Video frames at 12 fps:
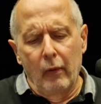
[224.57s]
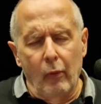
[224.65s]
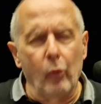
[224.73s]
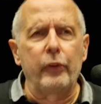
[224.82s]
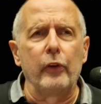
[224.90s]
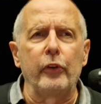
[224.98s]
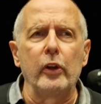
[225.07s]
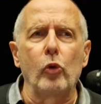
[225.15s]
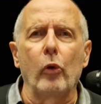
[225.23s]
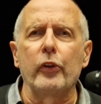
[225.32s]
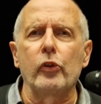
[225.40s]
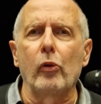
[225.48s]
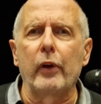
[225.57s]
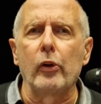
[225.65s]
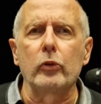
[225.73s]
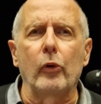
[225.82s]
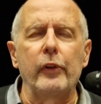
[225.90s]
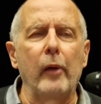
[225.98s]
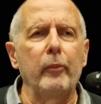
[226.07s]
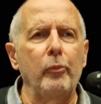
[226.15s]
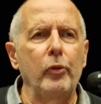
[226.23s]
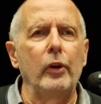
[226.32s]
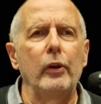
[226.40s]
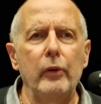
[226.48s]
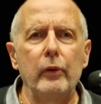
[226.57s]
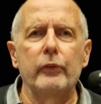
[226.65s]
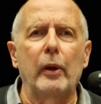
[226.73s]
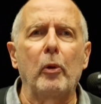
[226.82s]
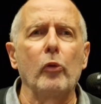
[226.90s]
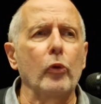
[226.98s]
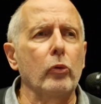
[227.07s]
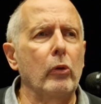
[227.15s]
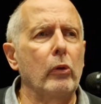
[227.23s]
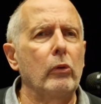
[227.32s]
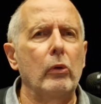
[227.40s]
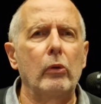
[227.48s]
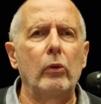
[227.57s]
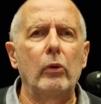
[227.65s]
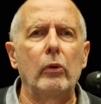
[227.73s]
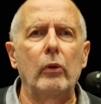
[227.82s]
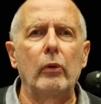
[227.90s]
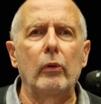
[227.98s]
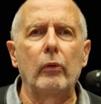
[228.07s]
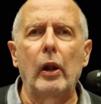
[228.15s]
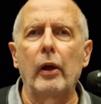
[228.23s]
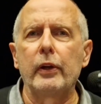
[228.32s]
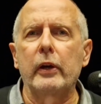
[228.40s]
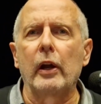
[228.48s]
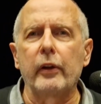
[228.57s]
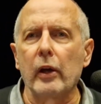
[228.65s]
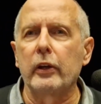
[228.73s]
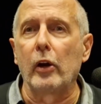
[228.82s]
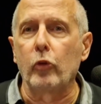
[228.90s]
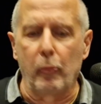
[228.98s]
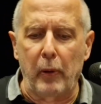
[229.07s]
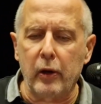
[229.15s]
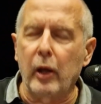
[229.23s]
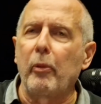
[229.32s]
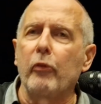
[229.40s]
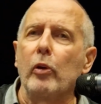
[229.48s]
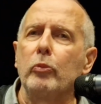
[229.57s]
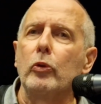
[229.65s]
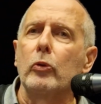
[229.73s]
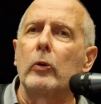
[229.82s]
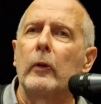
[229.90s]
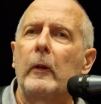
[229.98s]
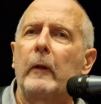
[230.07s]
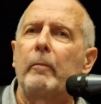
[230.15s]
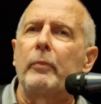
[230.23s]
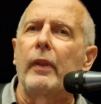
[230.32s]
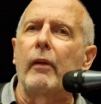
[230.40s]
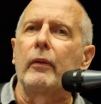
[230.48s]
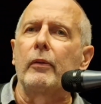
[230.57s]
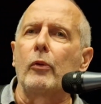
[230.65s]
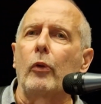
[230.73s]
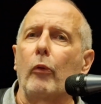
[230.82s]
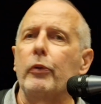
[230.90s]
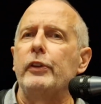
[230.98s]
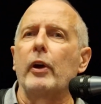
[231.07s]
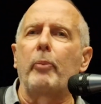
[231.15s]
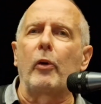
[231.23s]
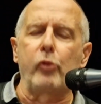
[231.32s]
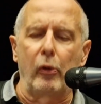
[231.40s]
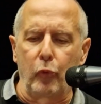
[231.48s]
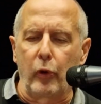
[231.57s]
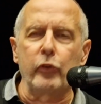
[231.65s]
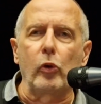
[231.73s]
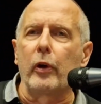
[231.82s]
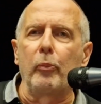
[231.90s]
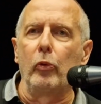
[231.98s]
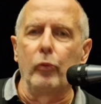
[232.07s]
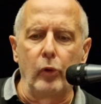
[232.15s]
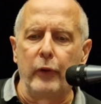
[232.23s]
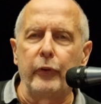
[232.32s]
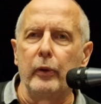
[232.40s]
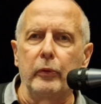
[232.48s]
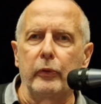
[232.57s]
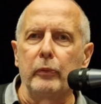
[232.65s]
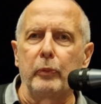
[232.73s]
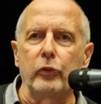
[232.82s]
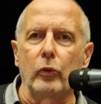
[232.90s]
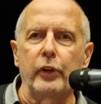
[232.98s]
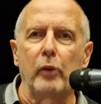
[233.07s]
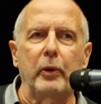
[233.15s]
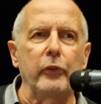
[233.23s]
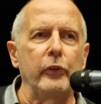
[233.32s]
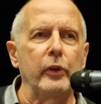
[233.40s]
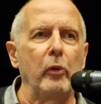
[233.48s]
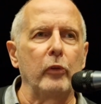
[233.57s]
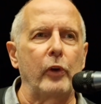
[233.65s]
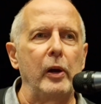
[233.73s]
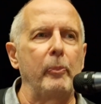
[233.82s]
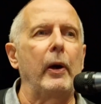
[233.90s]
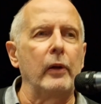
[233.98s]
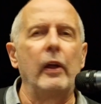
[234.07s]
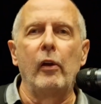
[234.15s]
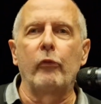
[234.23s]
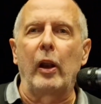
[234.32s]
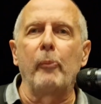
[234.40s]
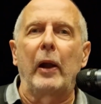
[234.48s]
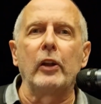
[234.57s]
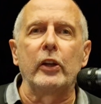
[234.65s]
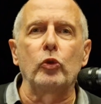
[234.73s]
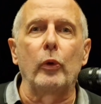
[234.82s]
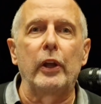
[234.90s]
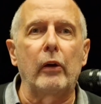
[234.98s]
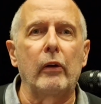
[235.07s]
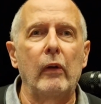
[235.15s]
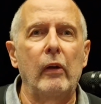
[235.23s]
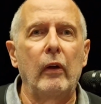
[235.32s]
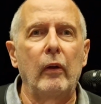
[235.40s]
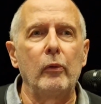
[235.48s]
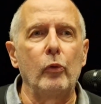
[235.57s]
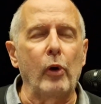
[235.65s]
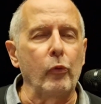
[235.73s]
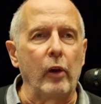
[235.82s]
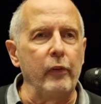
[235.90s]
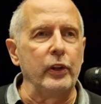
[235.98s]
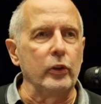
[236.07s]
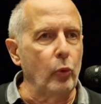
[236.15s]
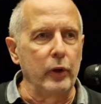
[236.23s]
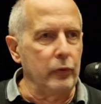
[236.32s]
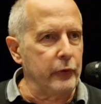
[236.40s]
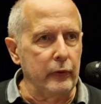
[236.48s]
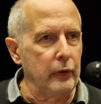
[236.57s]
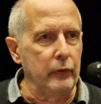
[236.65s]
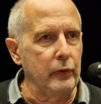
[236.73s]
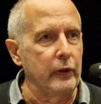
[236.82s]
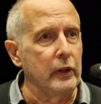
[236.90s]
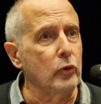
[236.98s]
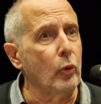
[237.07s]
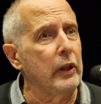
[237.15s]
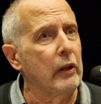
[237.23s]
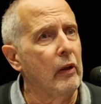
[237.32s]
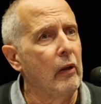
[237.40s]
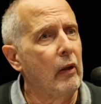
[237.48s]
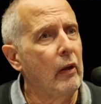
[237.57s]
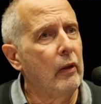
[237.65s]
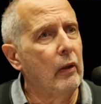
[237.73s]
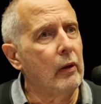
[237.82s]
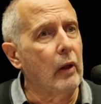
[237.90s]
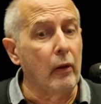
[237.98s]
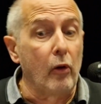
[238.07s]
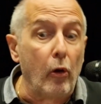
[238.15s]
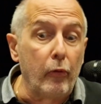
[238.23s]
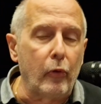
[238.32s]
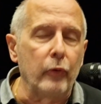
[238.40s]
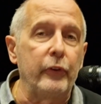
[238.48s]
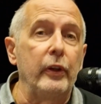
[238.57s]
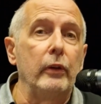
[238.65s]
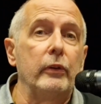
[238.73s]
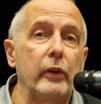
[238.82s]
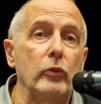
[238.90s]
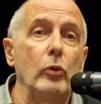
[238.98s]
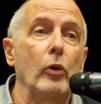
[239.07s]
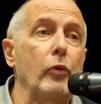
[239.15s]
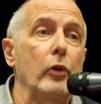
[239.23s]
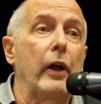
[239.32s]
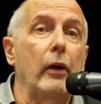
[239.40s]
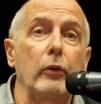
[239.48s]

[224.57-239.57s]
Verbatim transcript: on décide de restaurer Notre-Dame et puis ça prend feu. Voilà, il y a quelqu'un quelque part qui n'a pas fait le boulot on envie de dire parfois, vous ne plus, vous laissez. C'est parce que ça, précisément, il ne fallait pas, fallait pas le détruire. Une fois que vous l'avez détruit, c'est détruit. Hein, l'œuvre, si c'est une œuvre d'art,